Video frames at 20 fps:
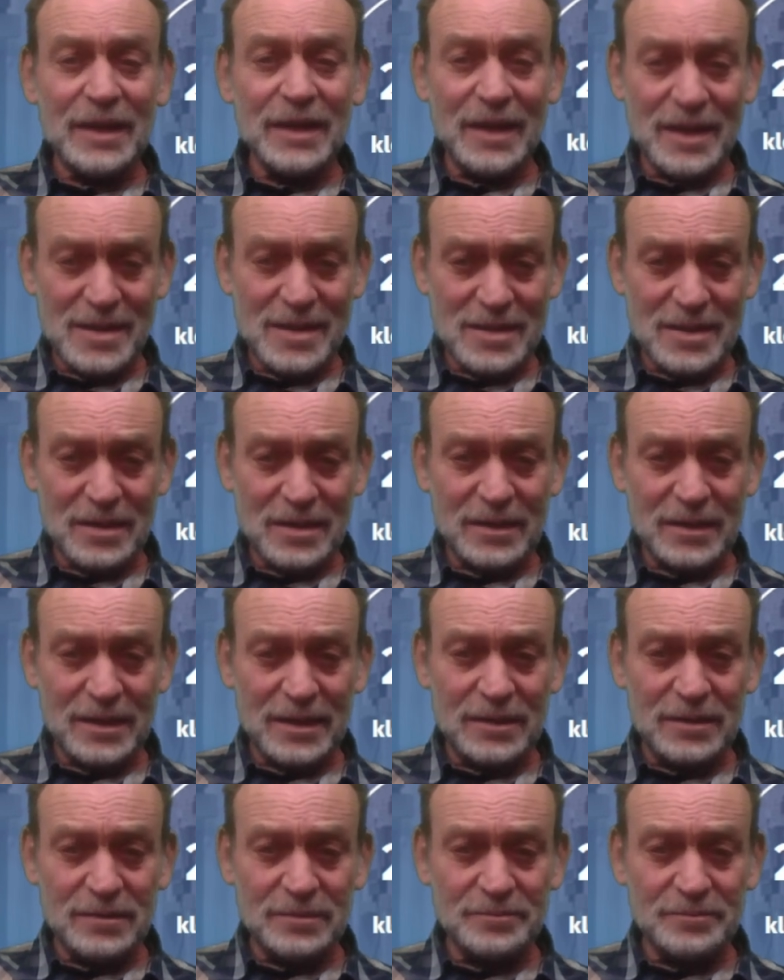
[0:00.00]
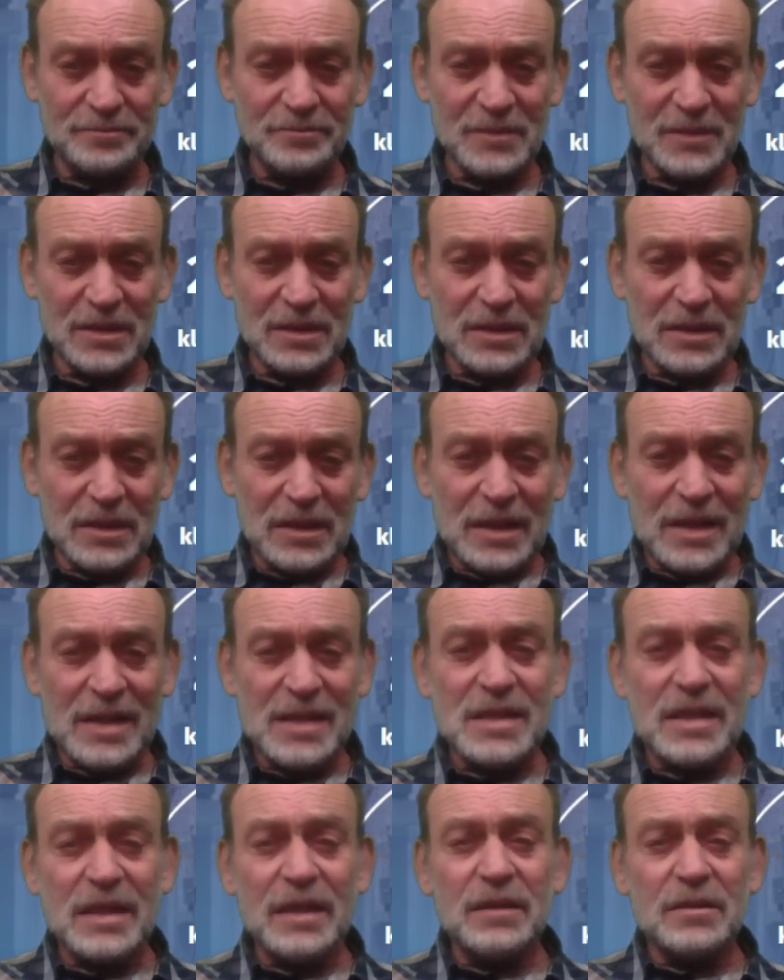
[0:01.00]
erster Teil.
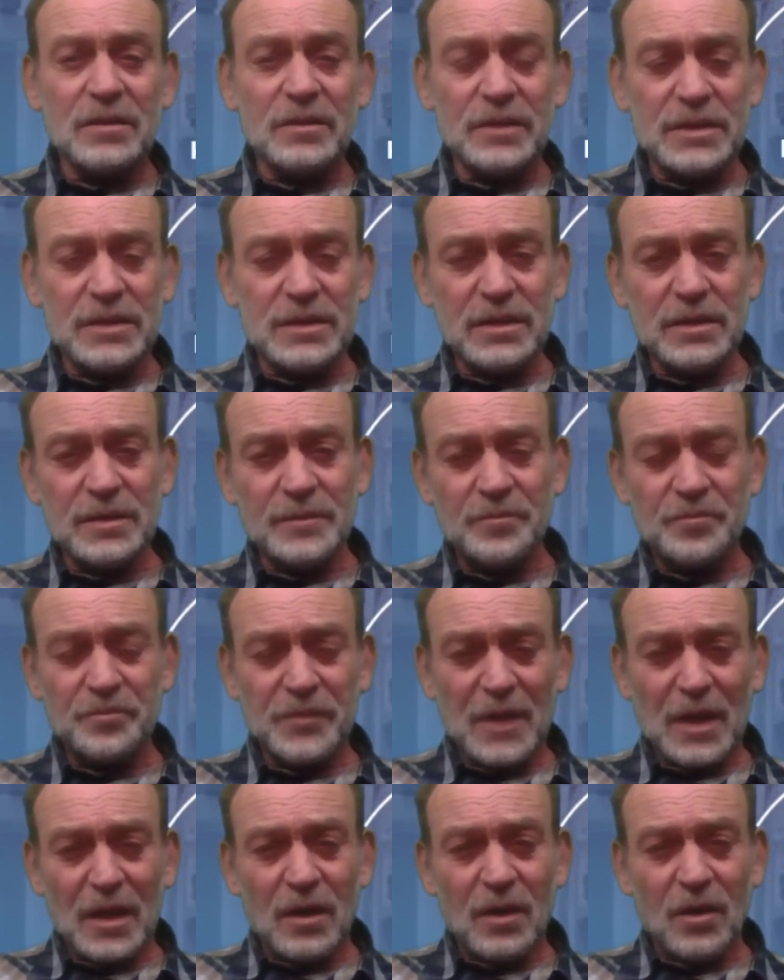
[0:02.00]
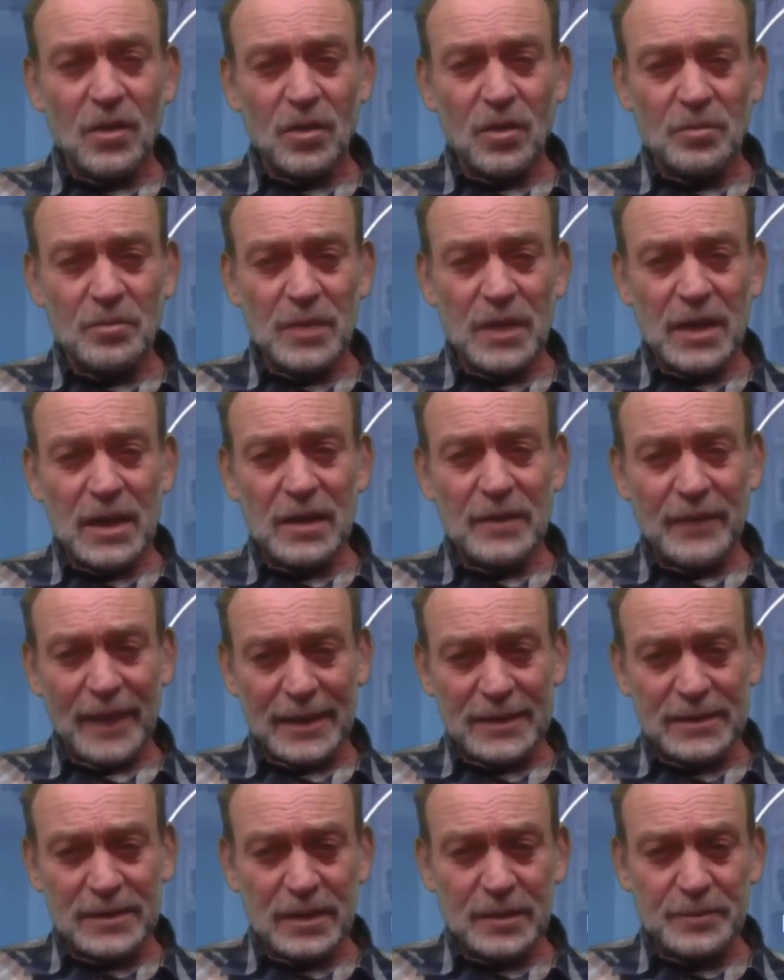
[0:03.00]
Es geht heute um
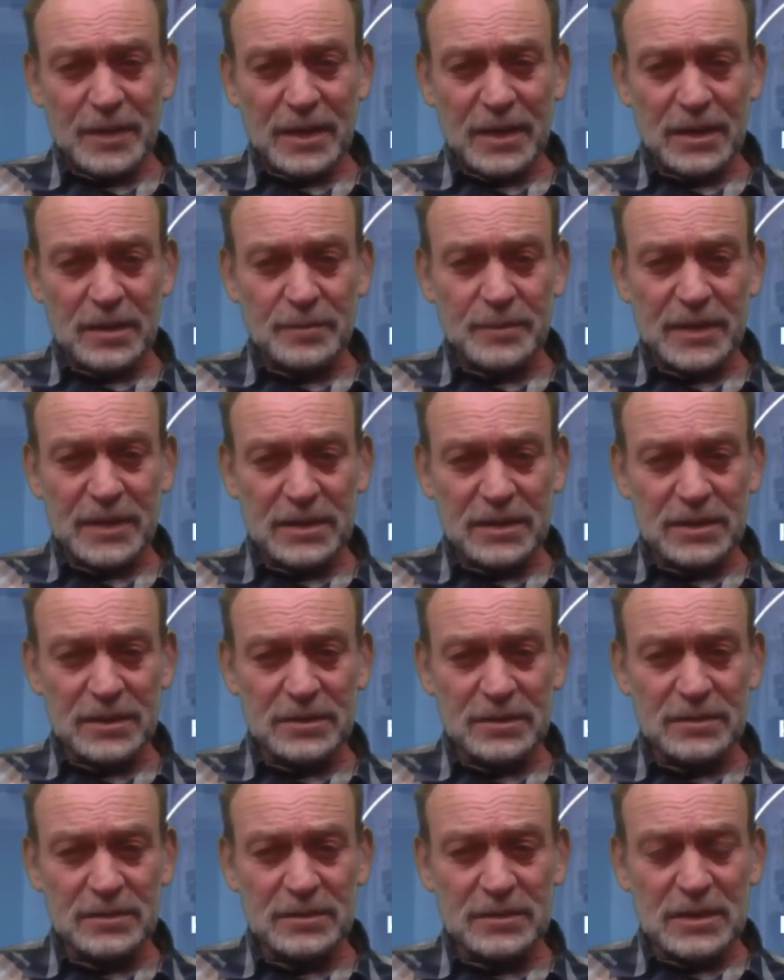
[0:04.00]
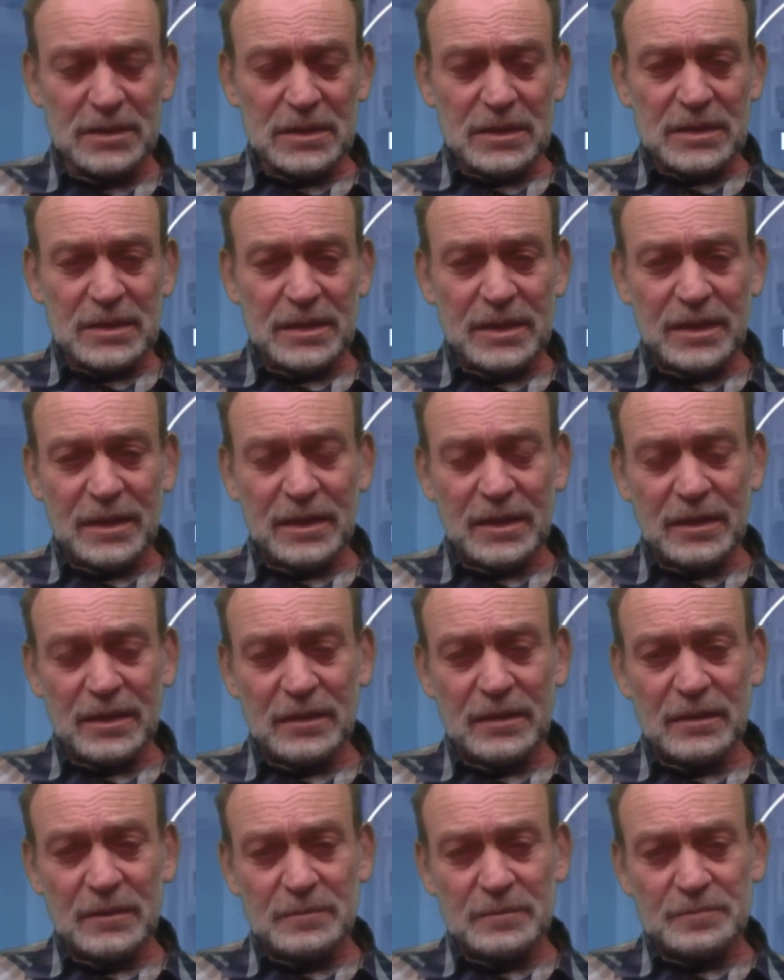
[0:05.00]
weitere Parameter,
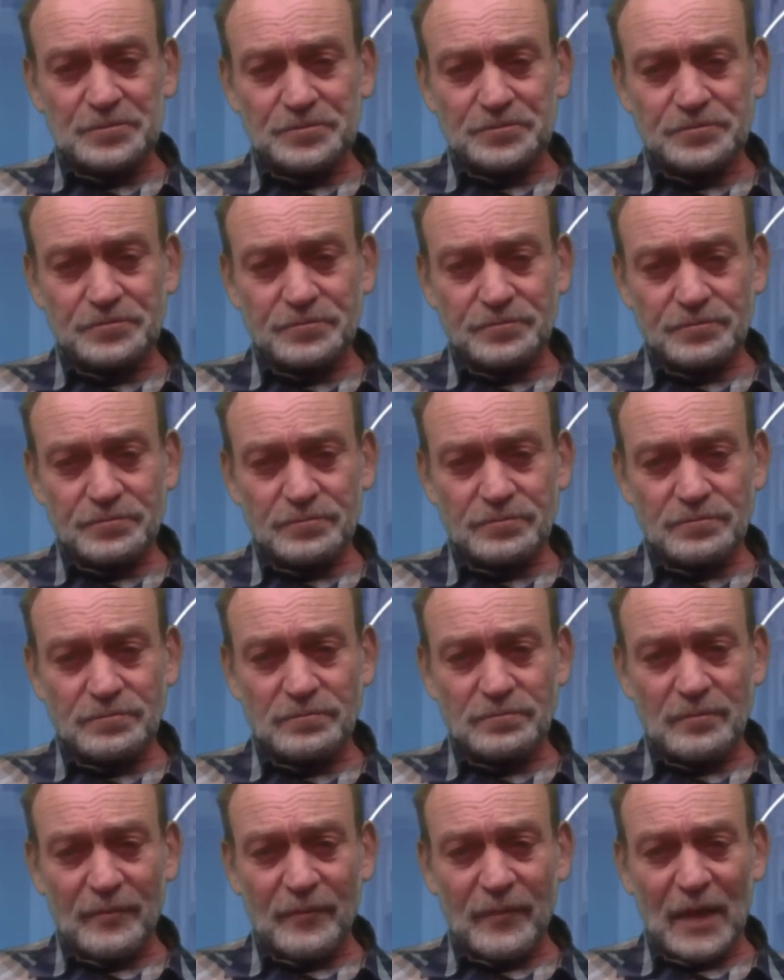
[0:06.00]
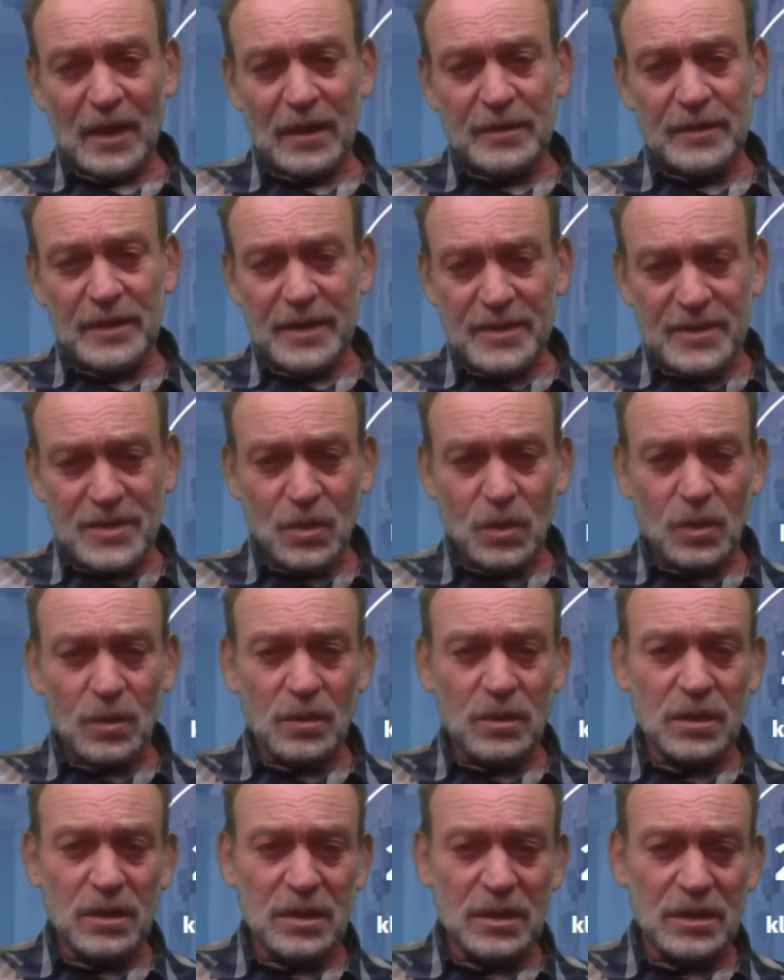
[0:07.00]
die nicht
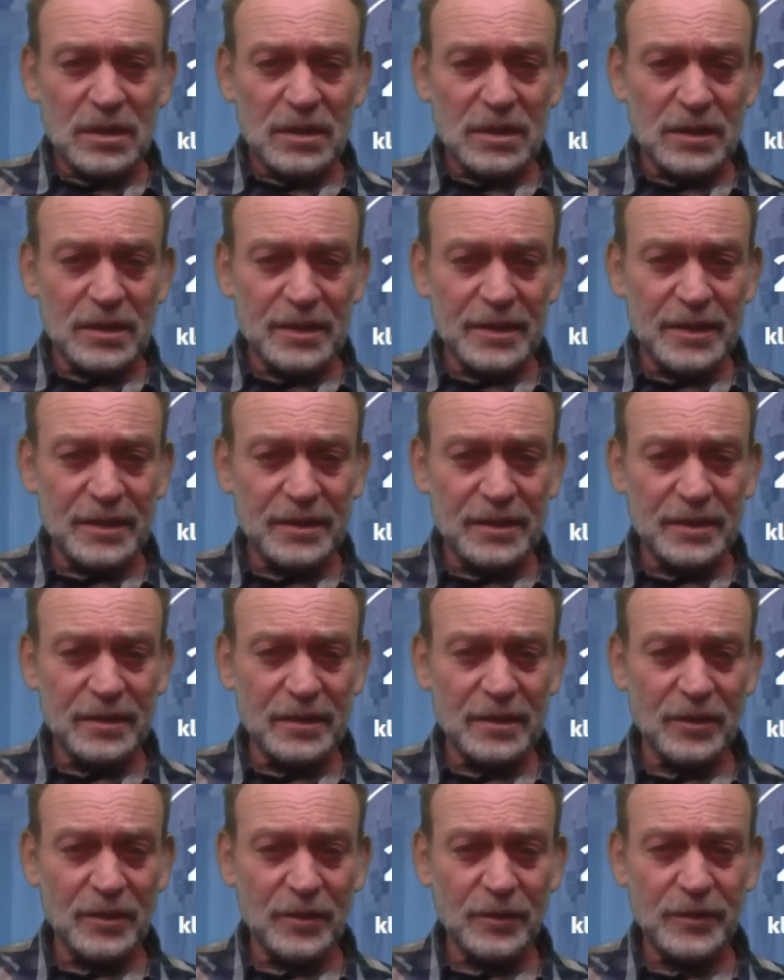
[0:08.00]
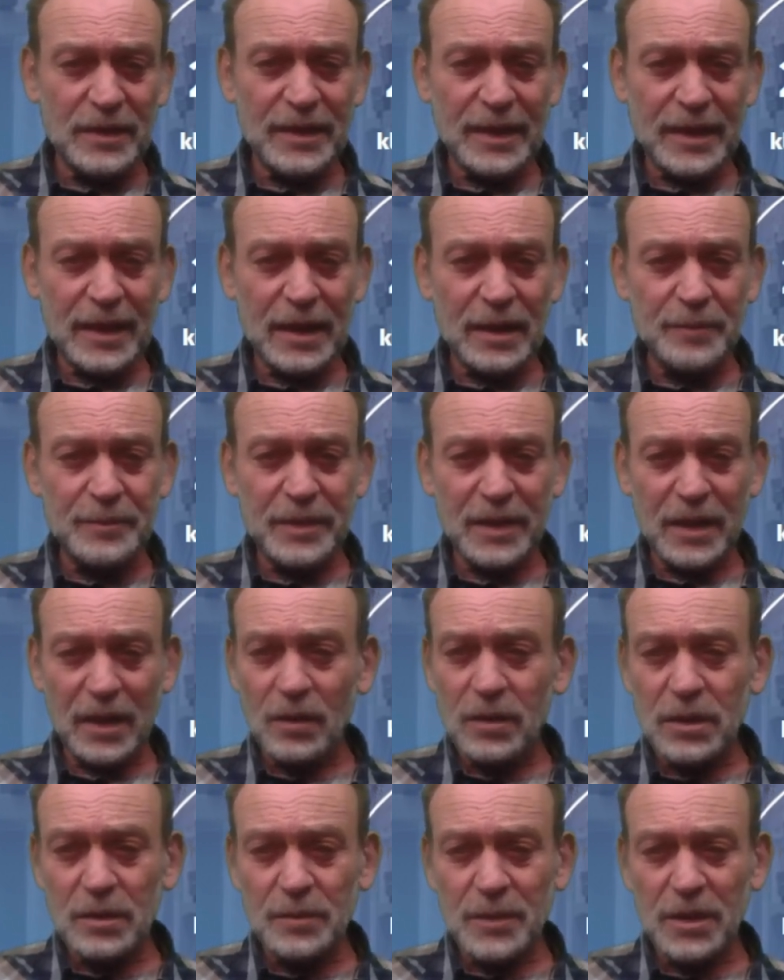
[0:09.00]
so äh, in der Öffentlichkeit
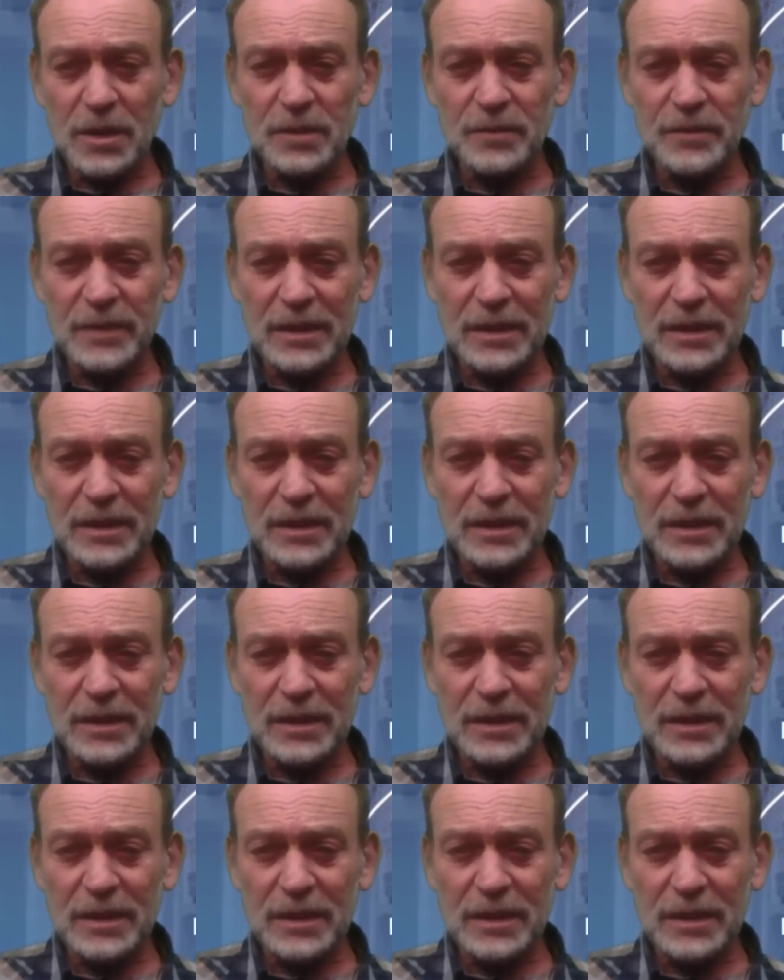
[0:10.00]
bekannt gemacht